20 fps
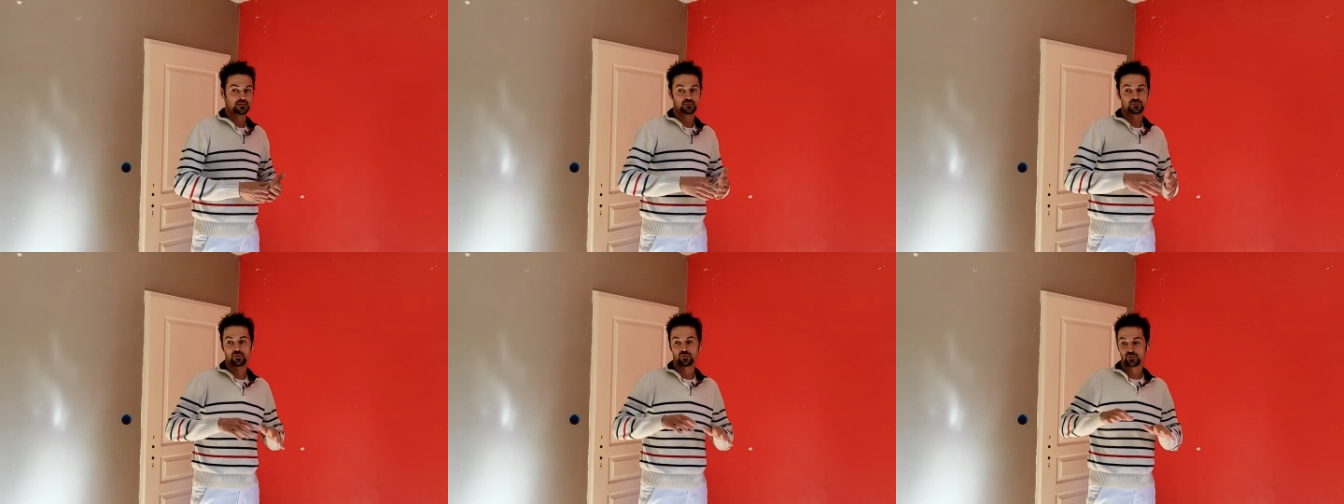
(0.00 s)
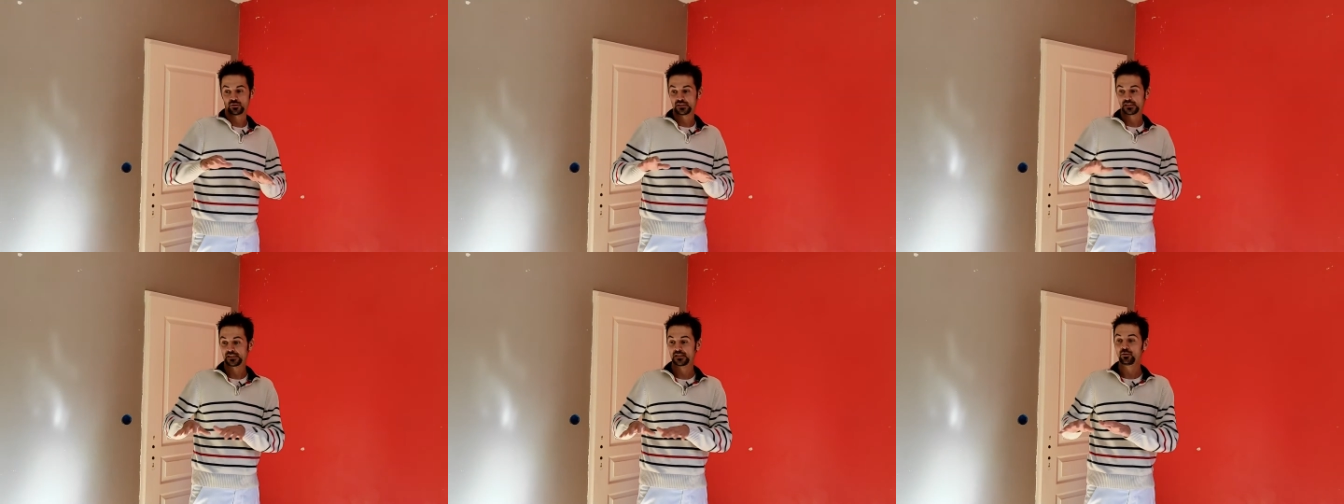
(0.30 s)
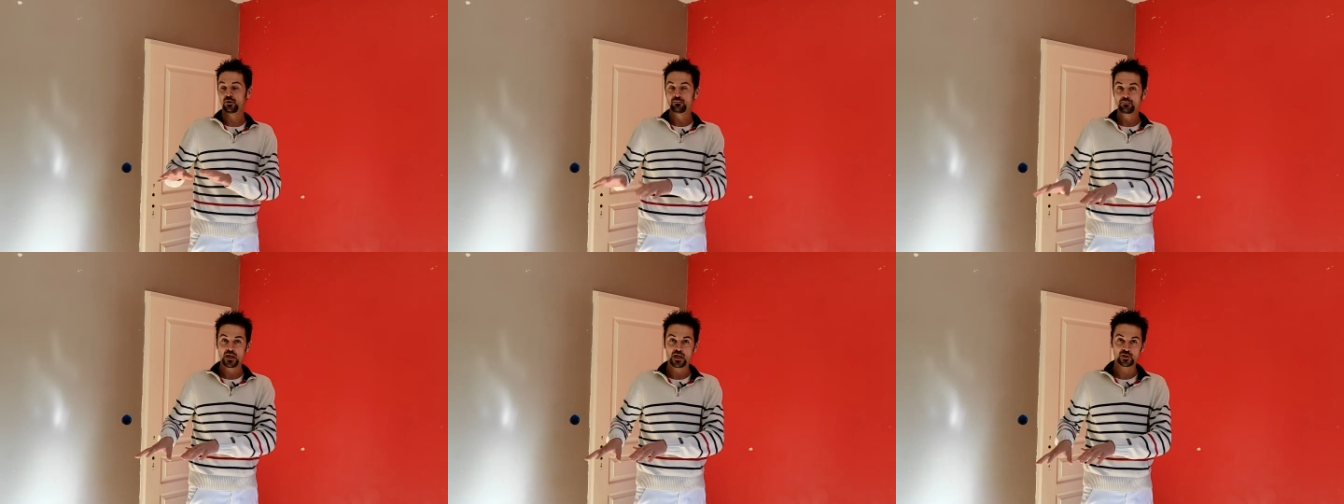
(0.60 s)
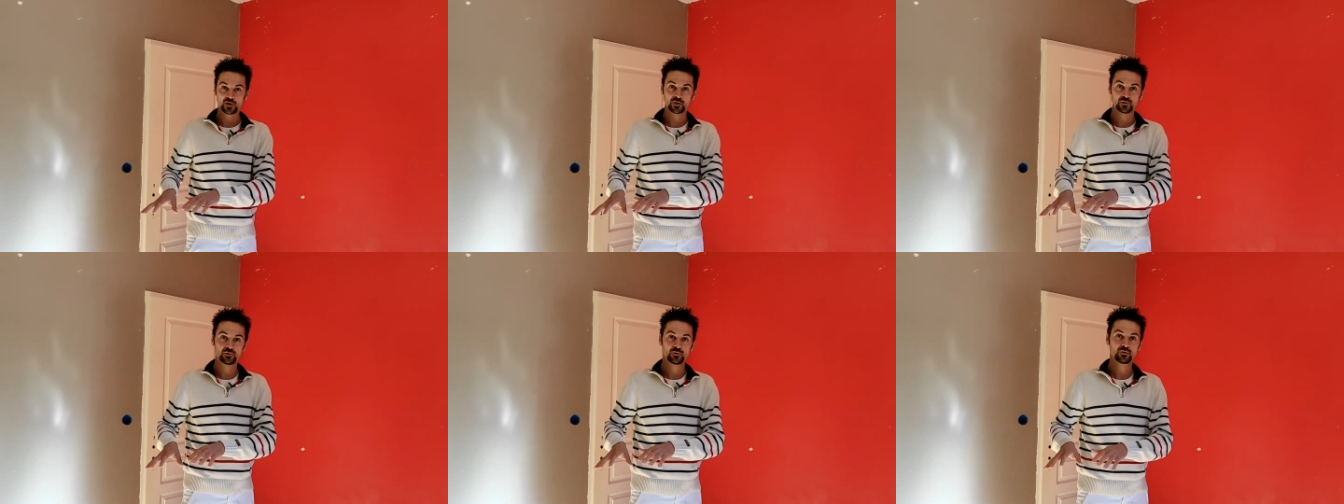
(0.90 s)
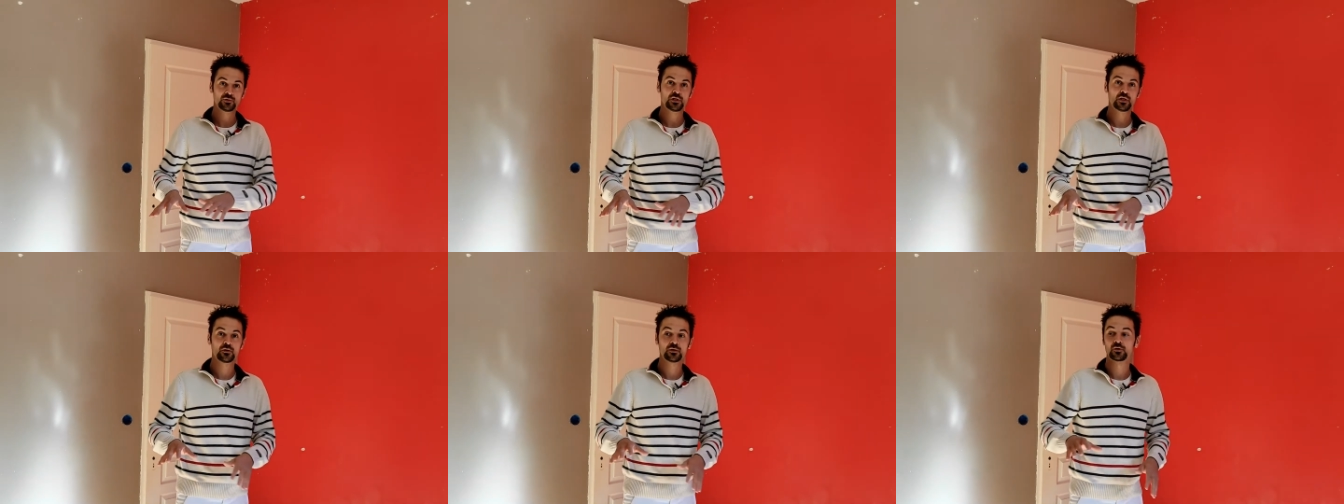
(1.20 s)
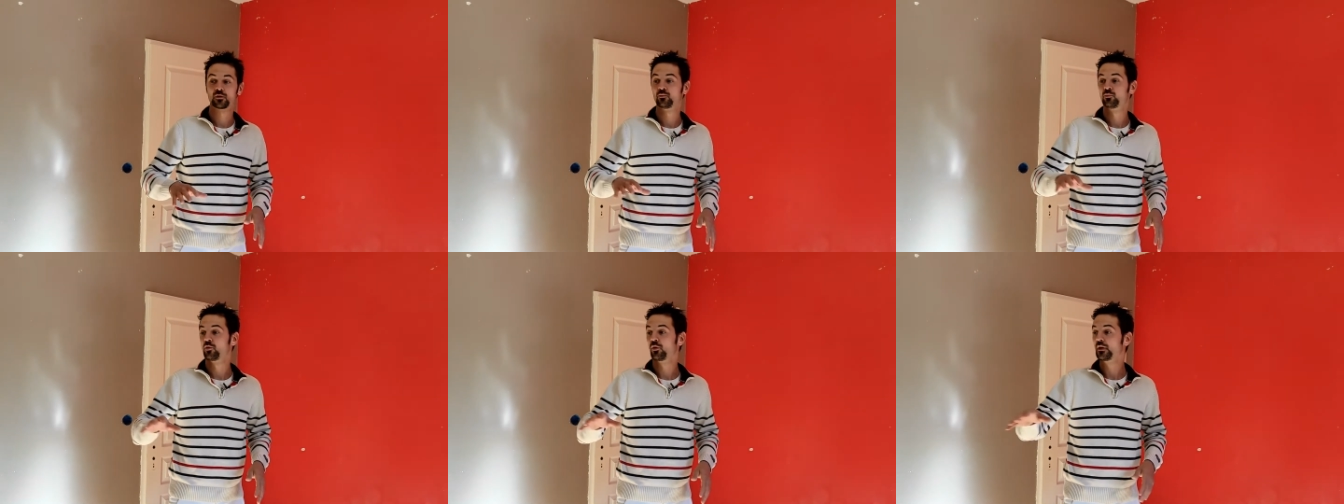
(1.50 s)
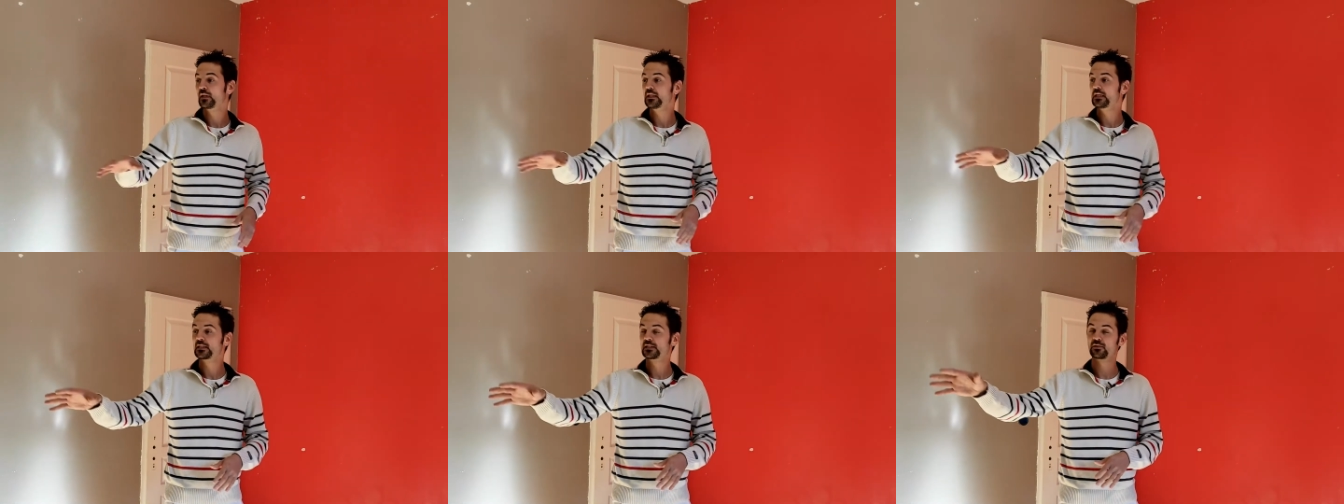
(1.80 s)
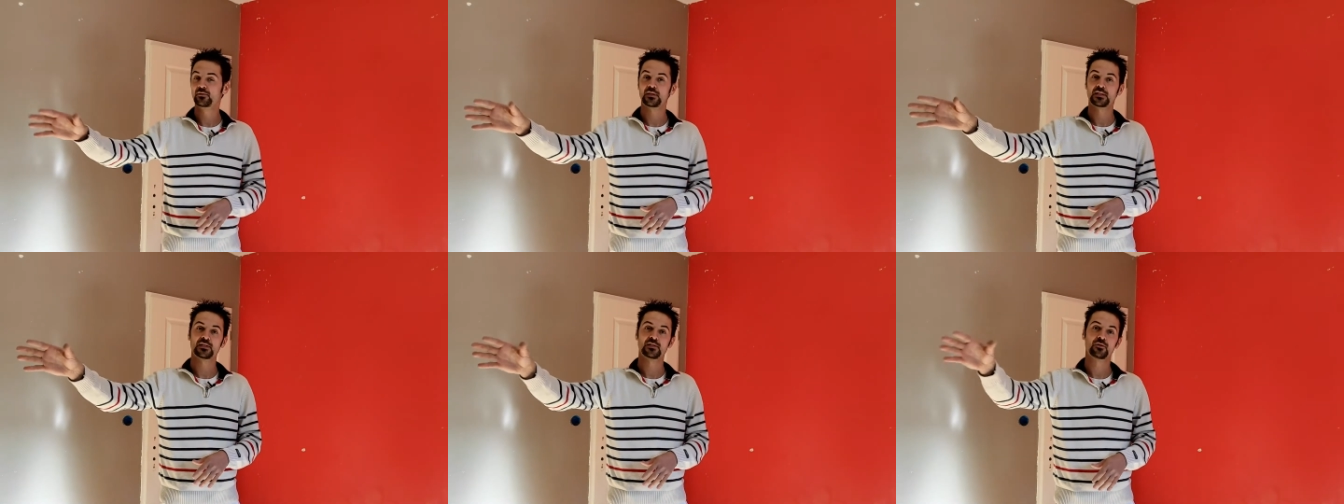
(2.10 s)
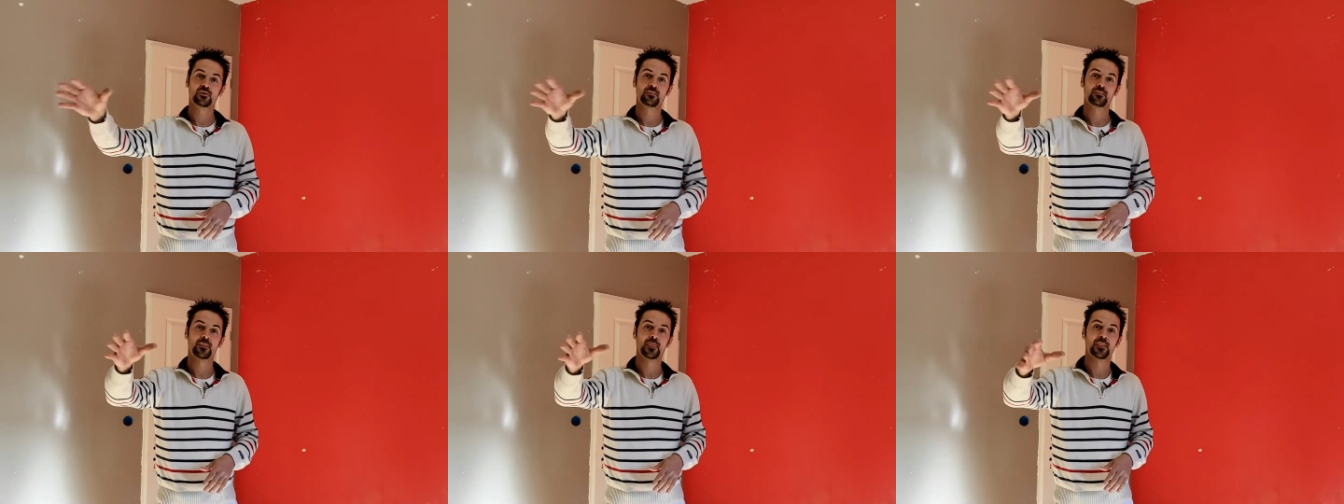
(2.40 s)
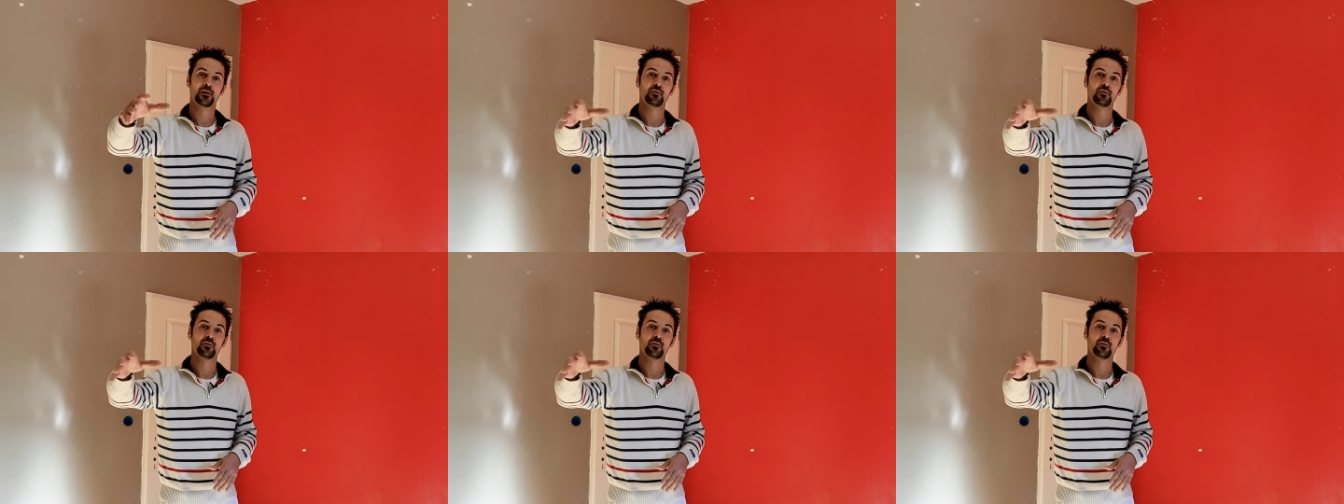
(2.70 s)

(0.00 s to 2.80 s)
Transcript: Donc si on marche dedans que pour X raison,